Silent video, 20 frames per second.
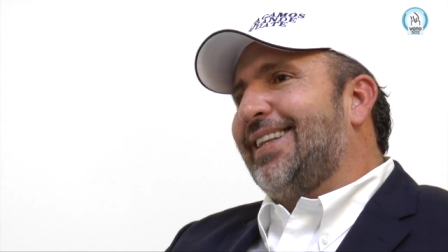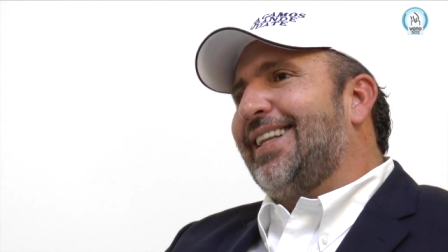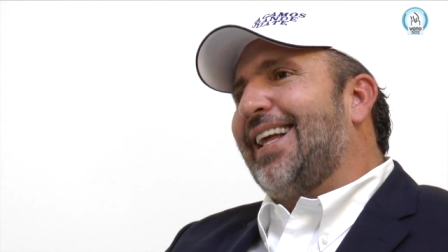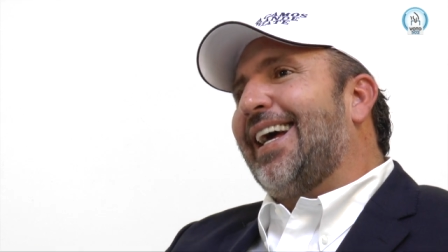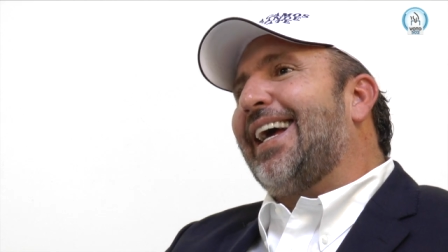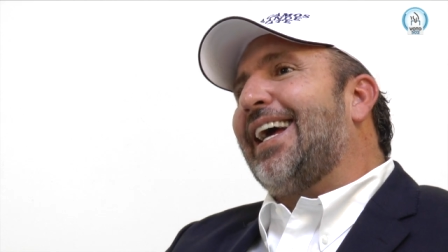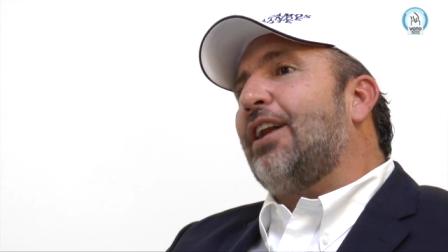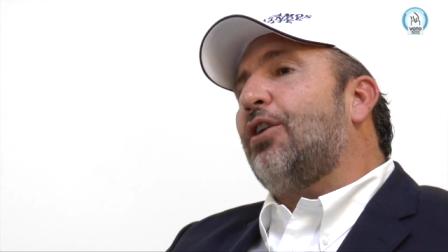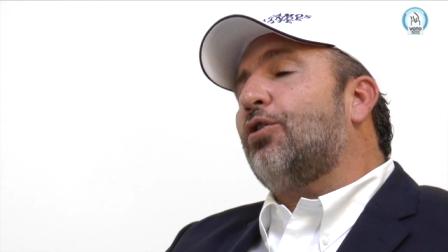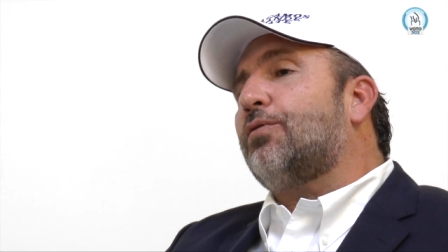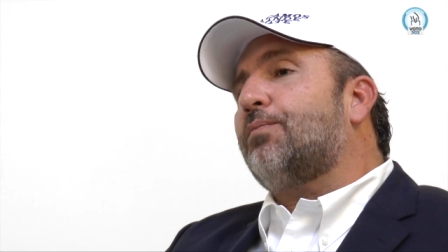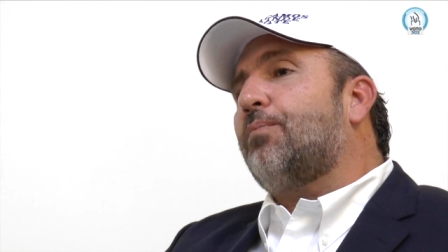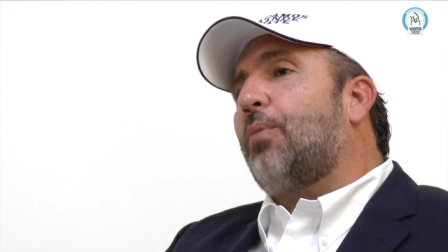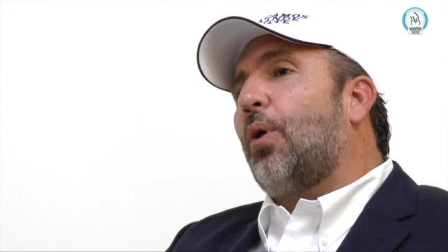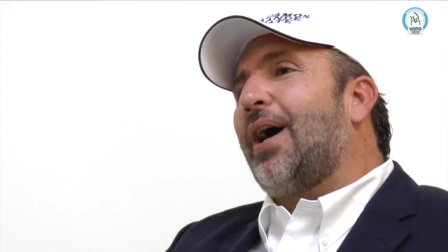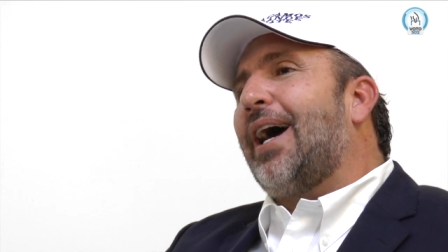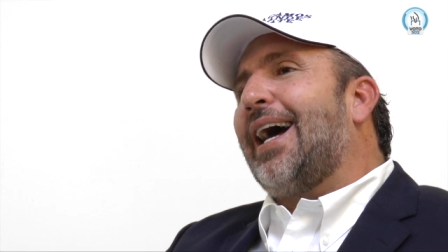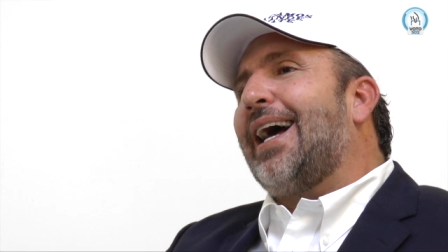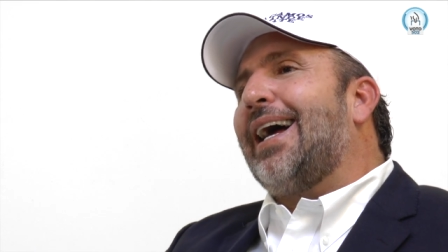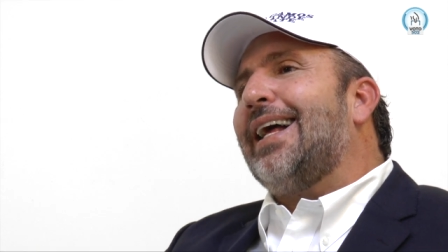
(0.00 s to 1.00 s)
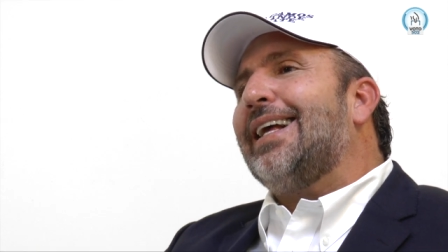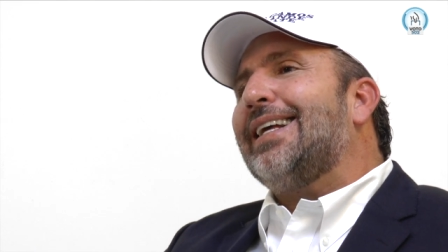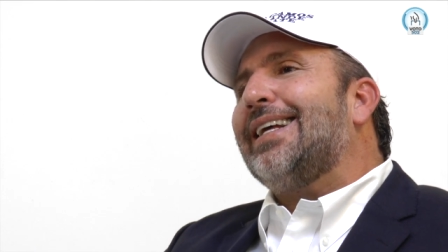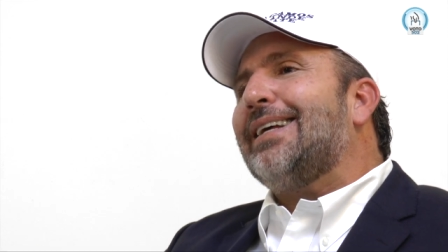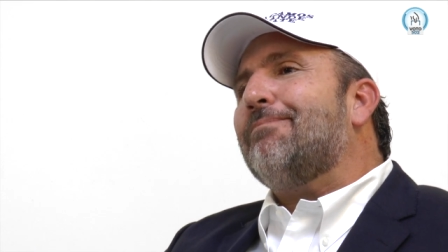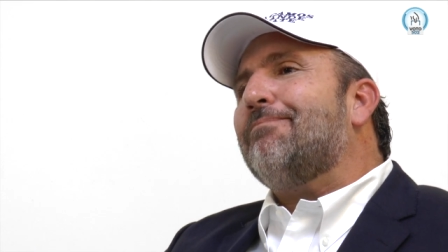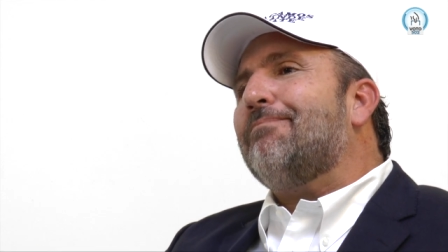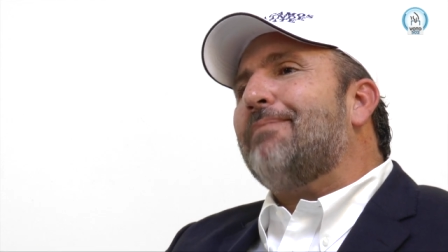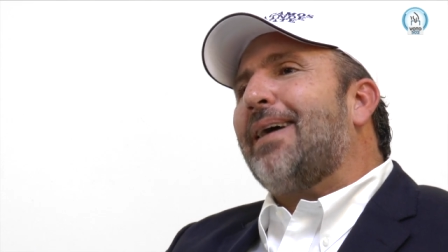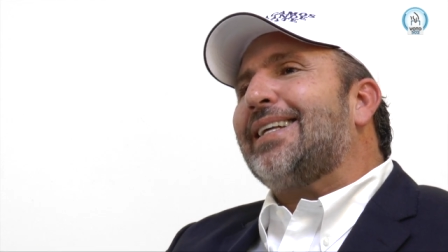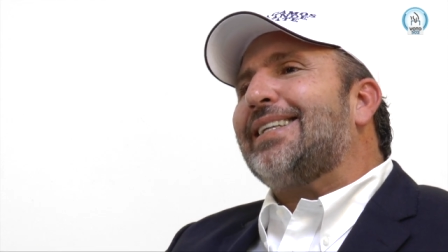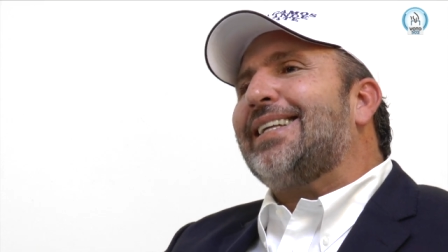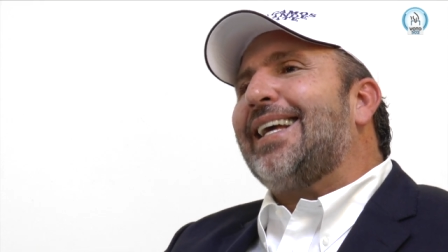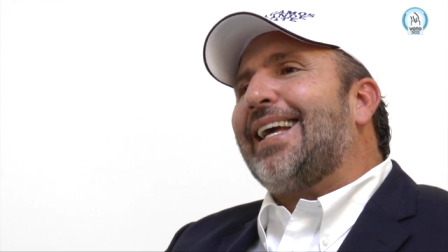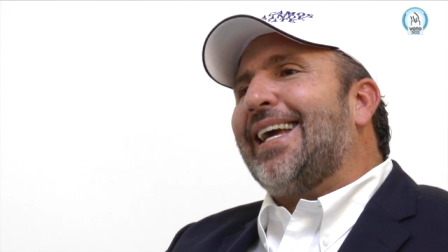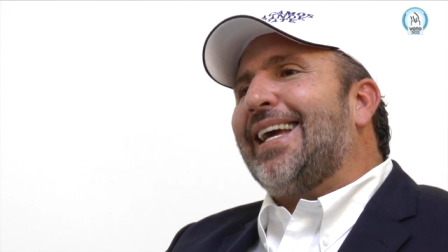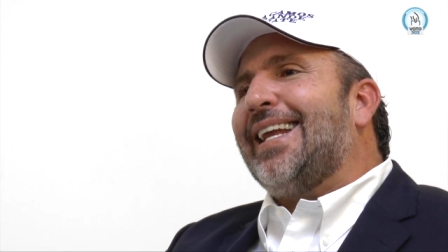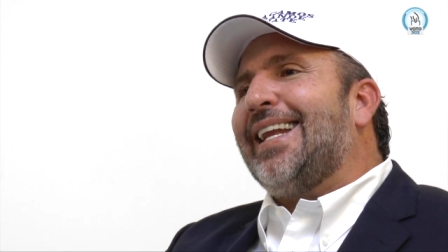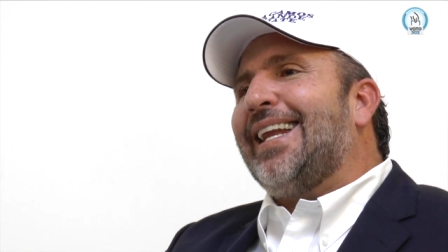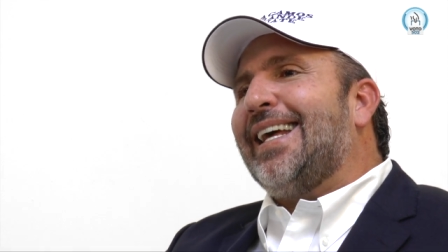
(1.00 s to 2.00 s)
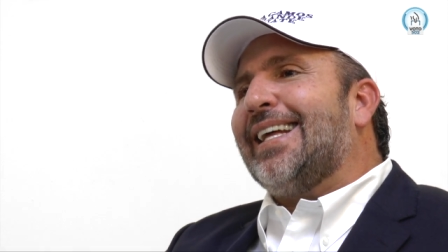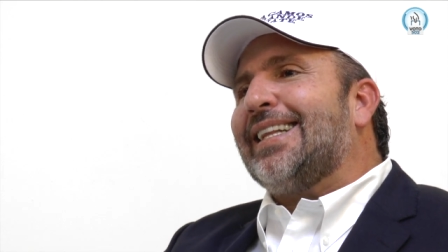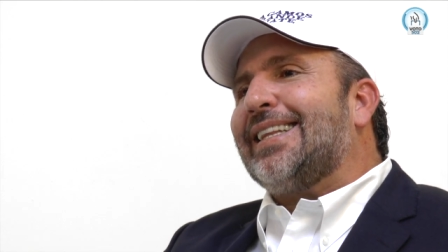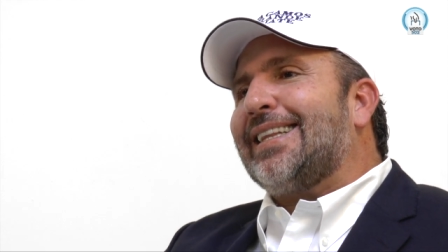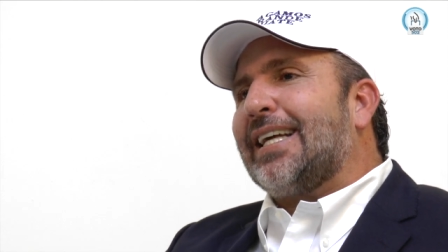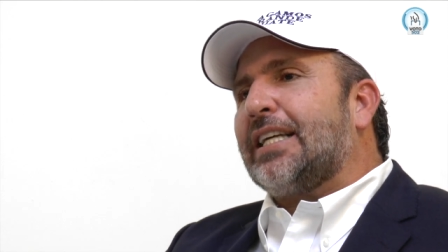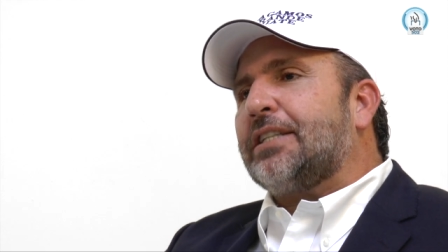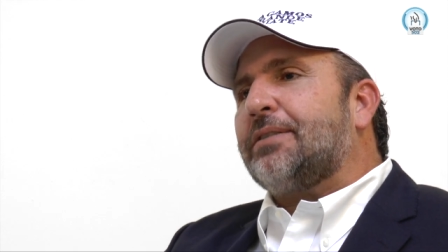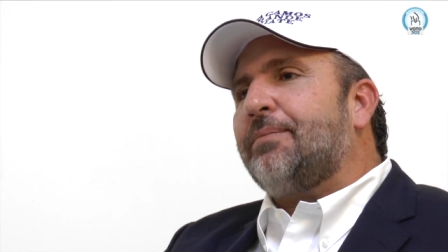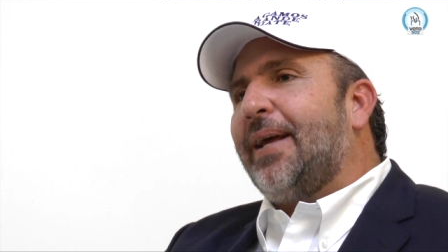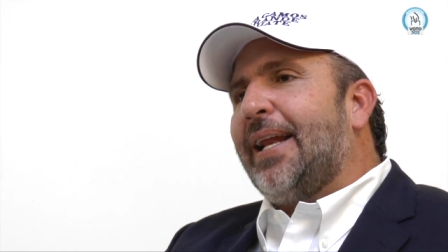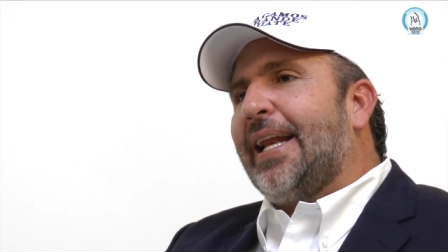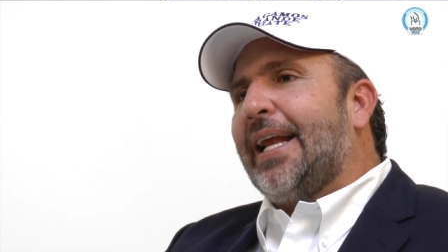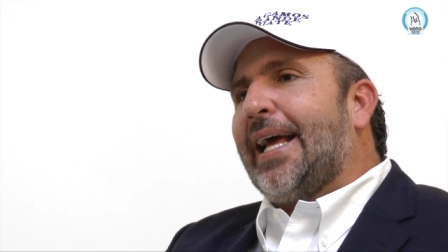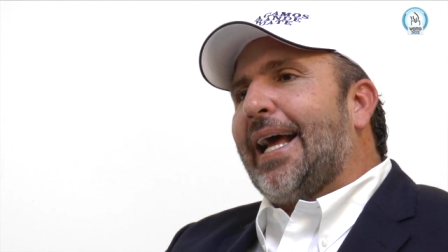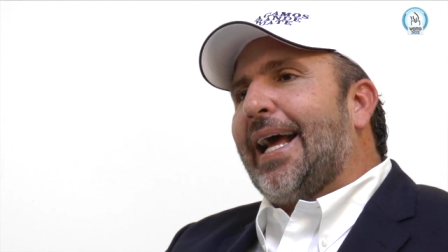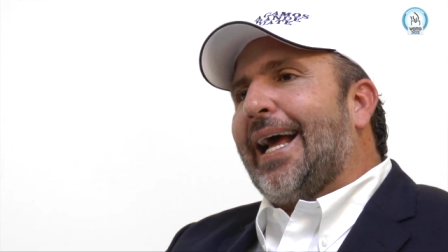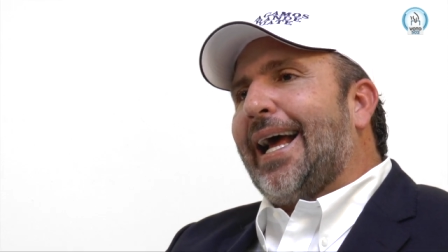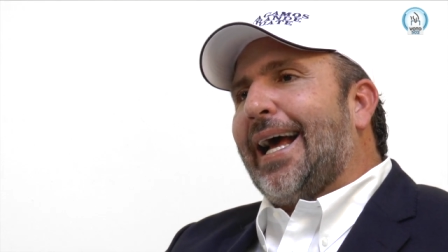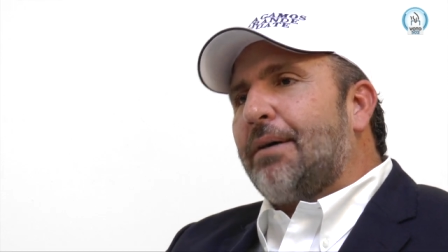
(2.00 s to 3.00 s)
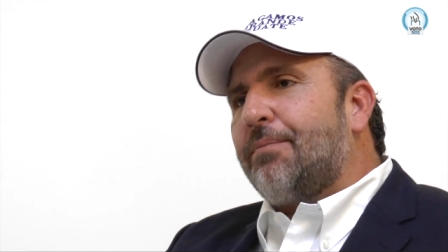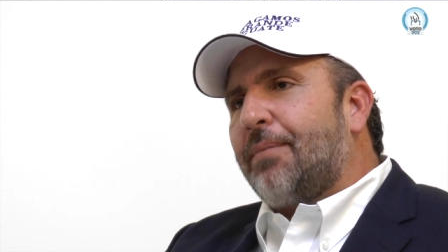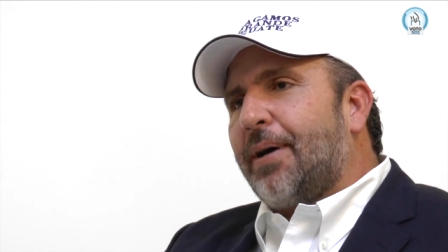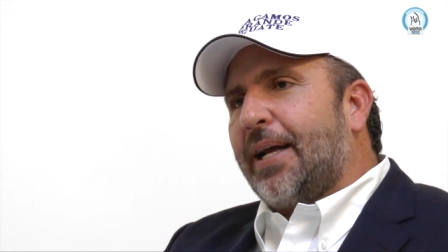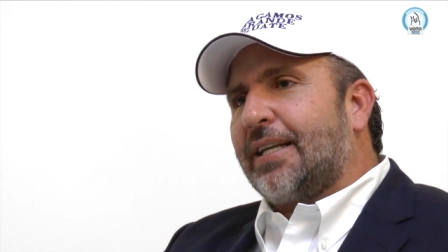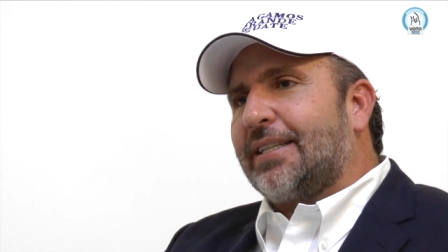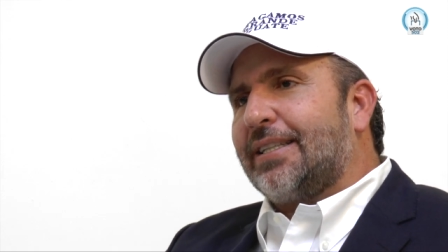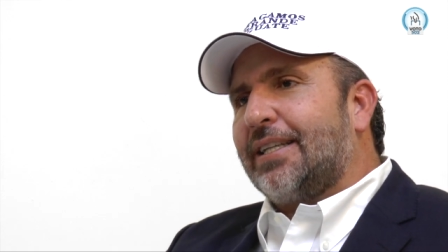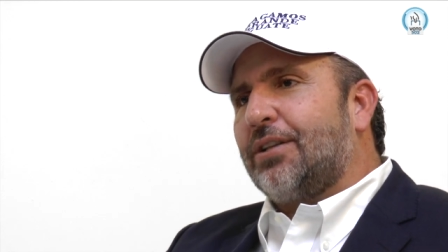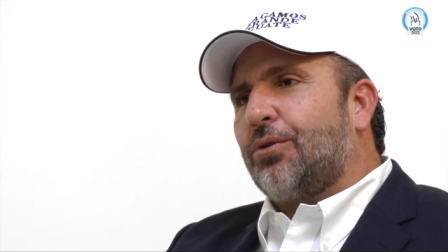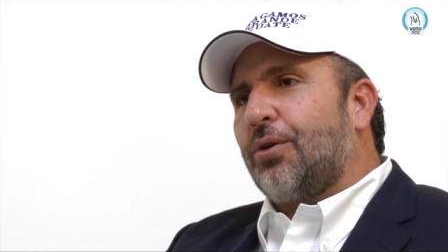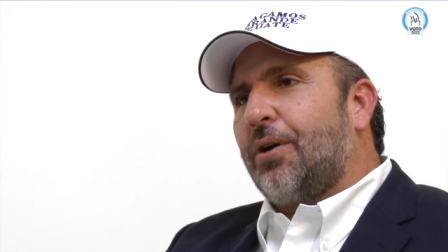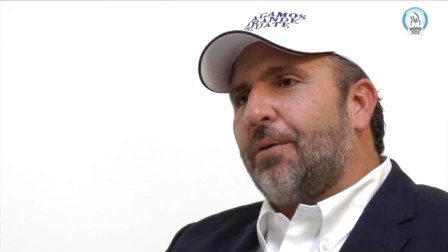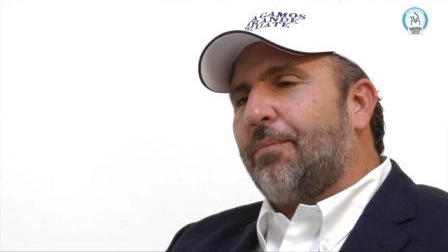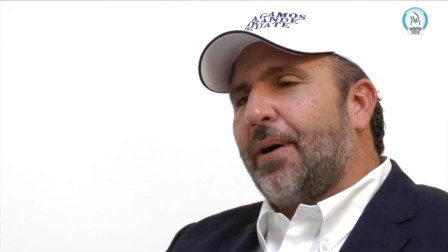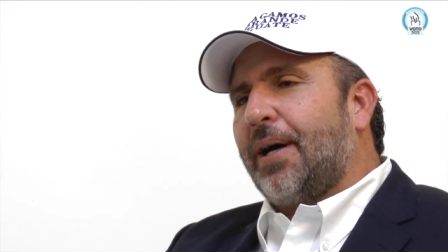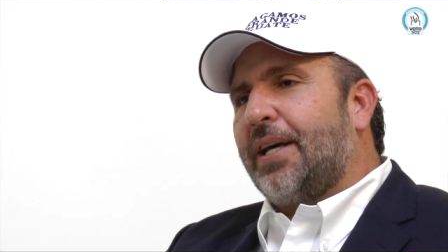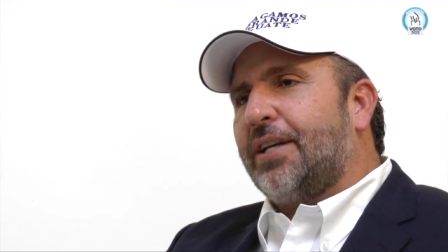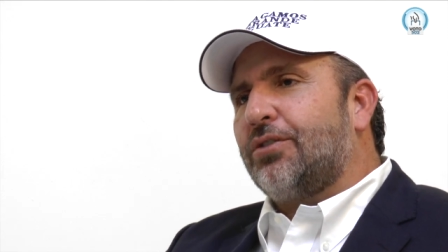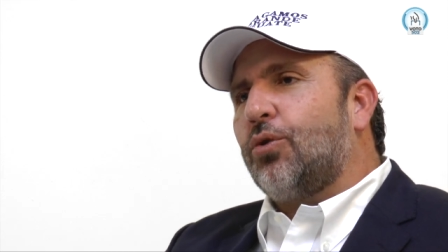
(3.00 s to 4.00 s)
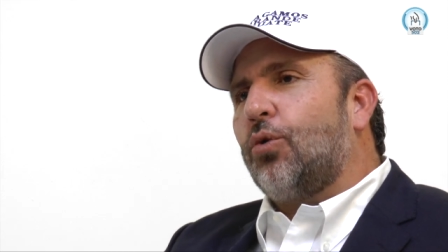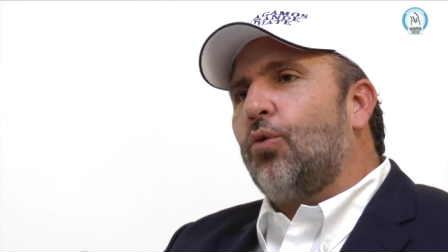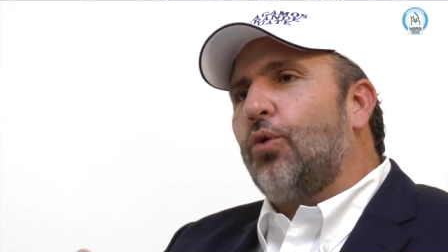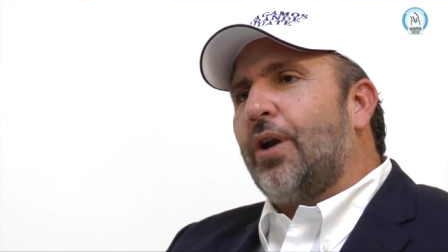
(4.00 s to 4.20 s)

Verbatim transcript: De que nos pongan más de 500 mil cámaras en todo el país,